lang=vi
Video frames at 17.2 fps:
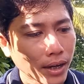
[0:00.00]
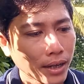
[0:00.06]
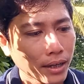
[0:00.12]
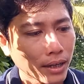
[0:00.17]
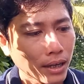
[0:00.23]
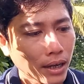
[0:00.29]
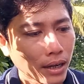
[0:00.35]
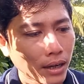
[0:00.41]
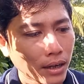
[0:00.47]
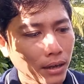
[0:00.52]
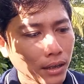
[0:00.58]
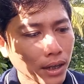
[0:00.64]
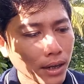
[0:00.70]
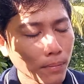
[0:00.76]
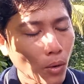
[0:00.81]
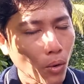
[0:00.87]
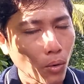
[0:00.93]
gin à,
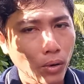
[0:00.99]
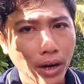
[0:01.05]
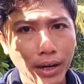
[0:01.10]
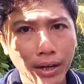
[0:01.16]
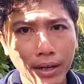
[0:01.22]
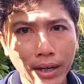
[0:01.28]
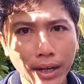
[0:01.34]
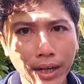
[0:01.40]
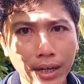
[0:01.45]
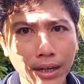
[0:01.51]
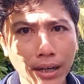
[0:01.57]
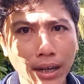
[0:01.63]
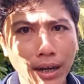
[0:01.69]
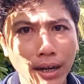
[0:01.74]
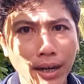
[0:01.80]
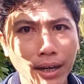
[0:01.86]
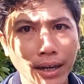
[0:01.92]
cái bộ gãy gin
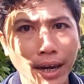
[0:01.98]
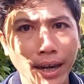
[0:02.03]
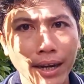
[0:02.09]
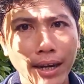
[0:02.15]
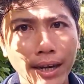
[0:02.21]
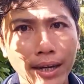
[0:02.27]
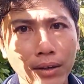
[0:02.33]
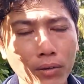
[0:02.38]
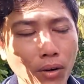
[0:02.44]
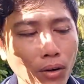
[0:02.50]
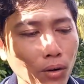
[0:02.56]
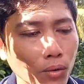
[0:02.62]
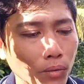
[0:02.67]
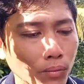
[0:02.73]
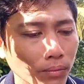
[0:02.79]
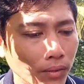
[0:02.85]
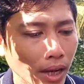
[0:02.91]
là cái cây gin của nó
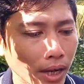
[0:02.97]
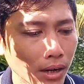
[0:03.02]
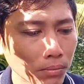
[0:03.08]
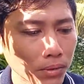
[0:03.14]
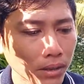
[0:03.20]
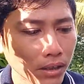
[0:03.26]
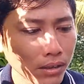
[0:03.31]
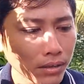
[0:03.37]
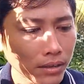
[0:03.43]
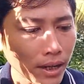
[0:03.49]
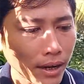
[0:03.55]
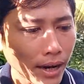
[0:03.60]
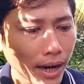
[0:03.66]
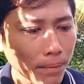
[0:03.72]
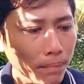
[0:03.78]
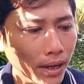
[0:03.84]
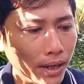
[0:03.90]
luôn tại lúc trước người ta
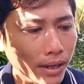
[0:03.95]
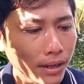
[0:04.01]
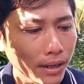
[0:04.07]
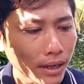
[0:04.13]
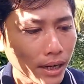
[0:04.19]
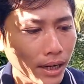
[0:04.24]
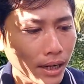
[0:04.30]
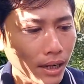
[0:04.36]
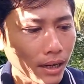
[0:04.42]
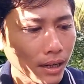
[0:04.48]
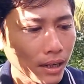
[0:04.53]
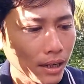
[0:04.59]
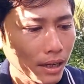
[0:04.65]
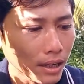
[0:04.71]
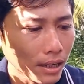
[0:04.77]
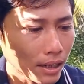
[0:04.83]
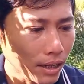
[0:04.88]
ghép là những cái à,
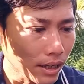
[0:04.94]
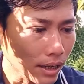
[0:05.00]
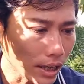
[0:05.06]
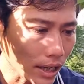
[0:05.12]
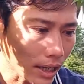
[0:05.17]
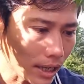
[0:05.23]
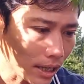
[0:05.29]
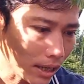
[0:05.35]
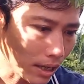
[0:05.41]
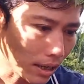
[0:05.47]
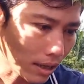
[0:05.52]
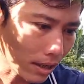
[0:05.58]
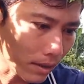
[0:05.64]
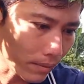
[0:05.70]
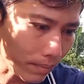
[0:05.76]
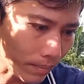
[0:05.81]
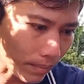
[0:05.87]
cái
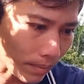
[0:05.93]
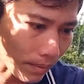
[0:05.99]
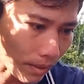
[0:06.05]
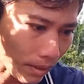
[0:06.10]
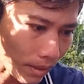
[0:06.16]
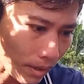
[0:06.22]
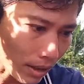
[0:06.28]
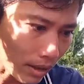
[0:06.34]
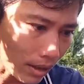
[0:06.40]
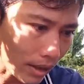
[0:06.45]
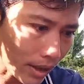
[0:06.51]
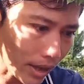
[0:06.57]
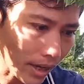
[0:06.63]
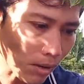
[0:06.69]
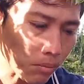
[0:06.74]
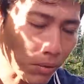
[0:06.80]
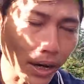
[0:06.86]
à,
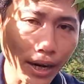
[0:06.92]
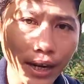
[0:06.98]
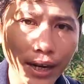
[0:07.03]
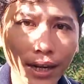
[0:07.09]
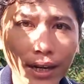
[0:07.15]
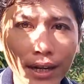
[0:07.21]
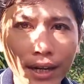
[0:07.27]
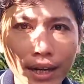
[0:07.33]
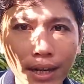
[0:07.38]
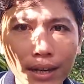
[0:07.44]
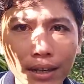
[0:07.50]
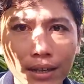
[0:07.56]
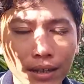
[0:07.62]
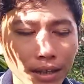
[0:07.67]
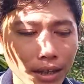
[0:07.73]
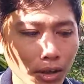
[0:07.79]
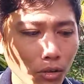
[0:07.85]
cái gốc cây này cây kia á
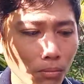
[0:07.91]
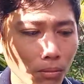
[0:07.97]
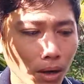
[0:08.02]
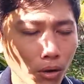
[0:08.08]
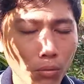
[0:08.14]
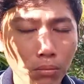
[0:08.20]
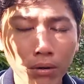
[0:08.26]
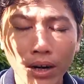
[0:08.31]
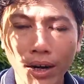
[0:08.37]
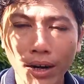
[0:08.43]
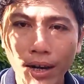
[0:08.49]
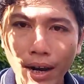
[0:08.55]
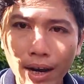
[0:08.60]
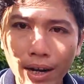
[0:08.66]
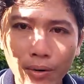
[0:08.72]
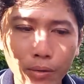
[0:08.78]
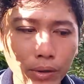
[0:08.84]
ví dụ mà cũng là
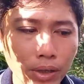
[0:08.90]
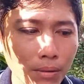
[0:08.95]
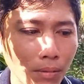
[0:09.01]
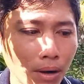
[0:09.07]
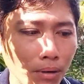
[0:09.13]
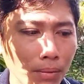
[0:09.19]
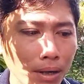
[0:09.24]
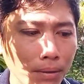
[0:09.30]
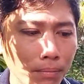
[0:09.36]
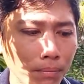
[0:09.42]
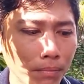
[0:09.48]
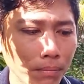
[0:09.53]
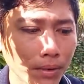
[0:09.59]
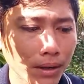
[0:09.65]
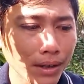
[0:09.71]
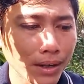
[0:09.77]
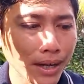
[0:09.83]
khế luôn nhưng mà không biết ừ,
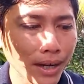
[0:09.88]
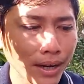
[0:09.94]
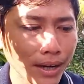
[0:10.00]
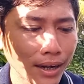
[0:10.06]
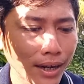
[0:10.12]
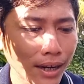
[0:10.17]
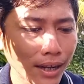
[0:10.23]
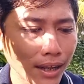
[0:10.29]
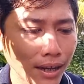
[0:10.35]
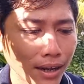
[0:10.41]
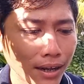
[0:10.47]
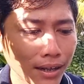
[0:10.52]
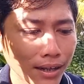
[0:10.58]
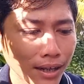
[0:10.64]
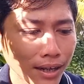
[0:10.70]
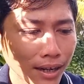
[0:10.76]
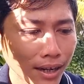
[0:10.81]
khế này
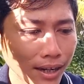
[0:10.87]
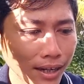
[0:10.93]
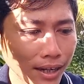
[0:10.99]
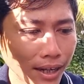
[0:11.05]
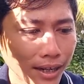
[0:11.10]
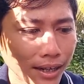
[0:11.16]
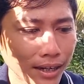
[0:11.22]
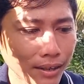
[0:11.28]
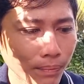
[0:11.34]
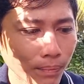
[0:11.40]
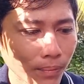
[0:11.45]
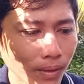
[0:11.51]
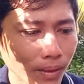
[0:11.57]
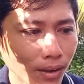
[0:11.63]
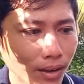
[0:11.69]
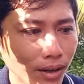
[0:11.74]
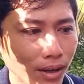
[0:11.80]
cái gì
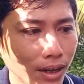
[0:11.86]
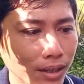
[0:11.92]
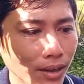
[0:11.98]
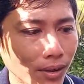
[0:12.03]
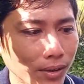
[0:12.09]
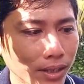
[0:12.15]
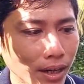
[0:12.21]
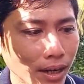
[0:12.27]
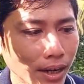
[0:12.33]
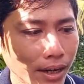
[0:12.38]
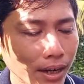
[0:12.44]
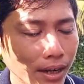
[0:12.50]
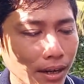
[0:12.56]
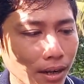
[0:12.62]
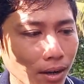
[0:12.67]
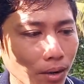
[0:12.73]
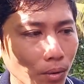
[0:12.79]
cho nên toàn sẽ lấy